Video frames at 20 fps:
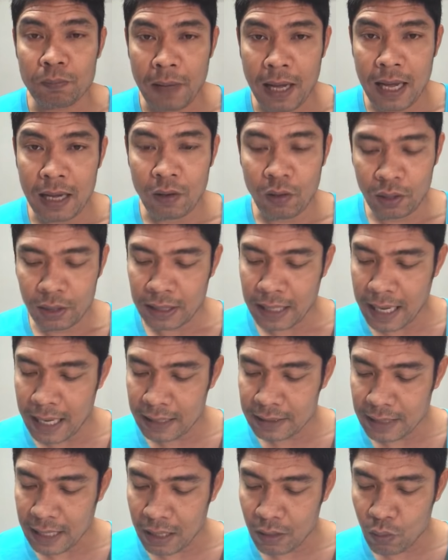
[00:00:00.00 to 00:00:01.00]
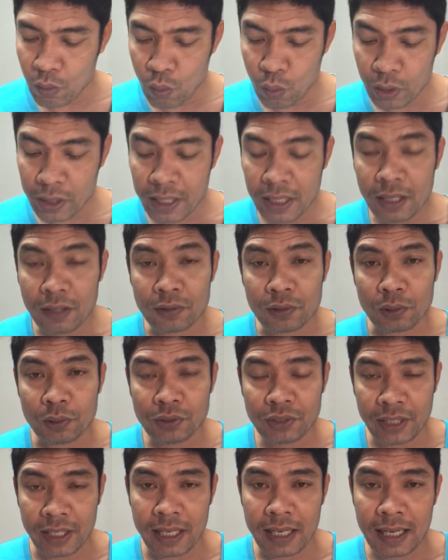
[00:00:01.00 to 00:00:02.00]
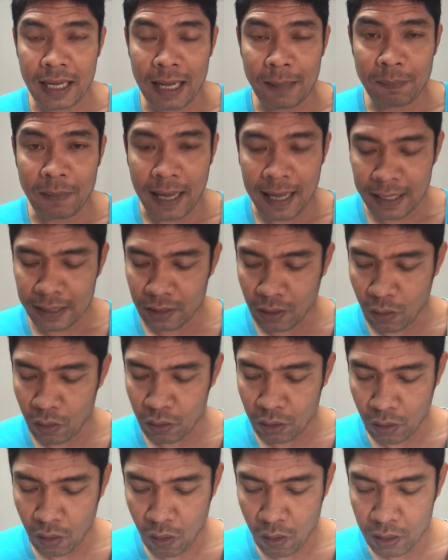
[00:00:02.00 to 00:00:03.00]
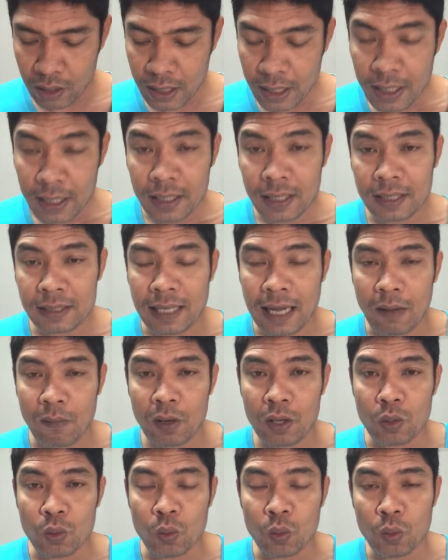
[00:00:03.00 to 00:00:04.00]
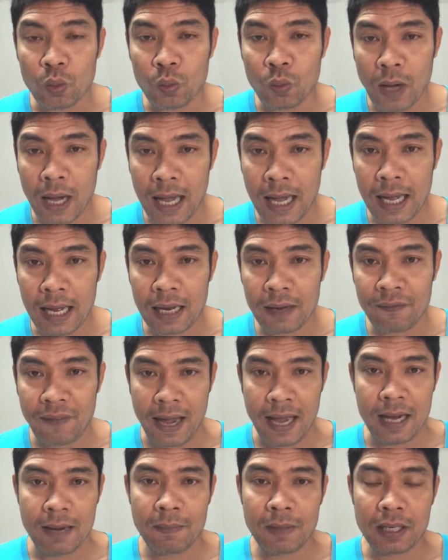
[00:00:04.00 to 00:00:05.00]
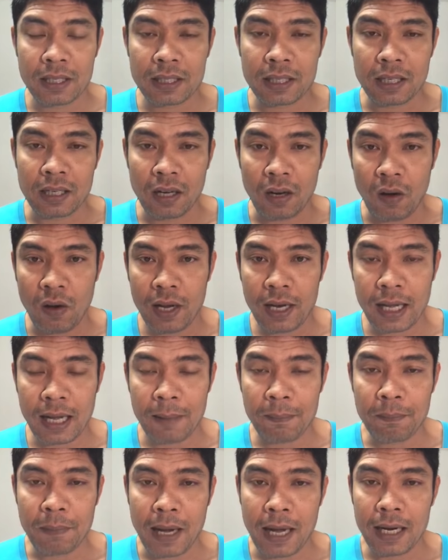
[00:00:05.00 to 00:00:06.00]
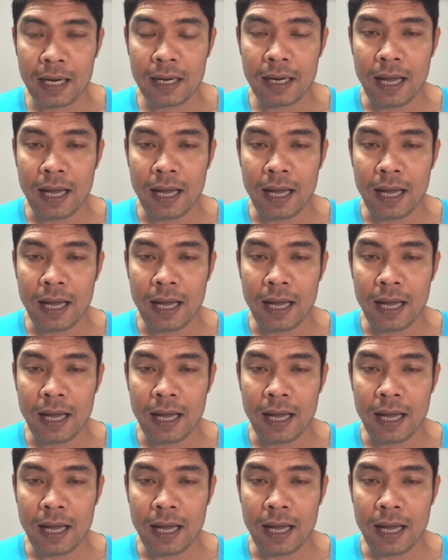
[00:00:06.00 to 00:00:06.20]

มาค่อนข้างจะคู่ขี้สูสีนะครับใครต่อรอง เนื่องจากว่าดูว่าฝ่ายน้ำเงินเกินร้อยนะครับมา